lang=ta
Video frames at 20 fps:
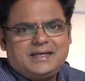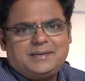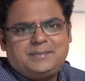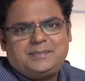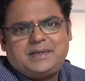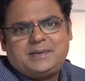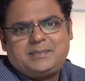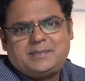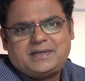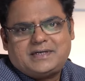
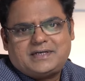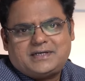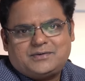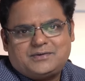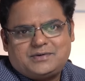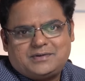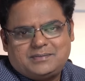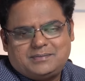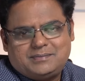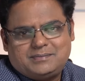இப்படிப்பட்ட
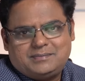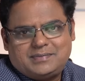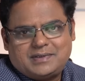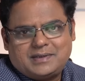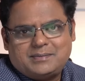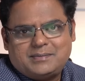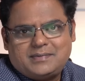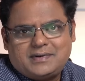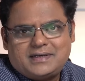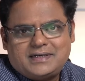ஒரு
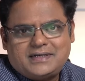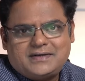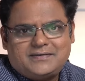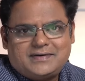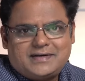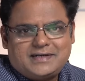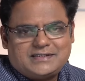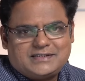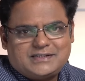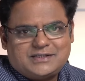பிரம்மாண்ட
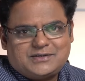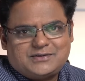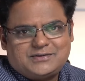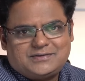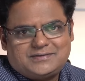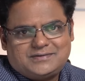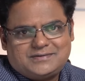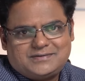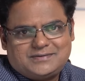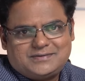
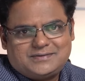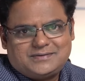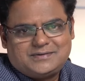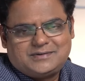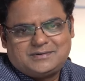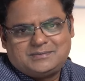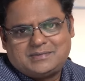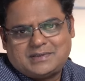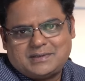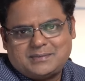வளர்ச்சிக்கும்
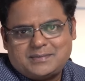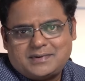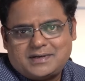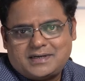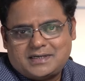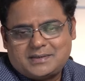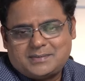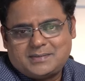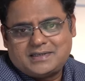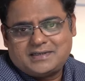ஒரு
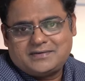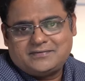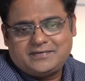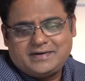பிரம்மாண்டமான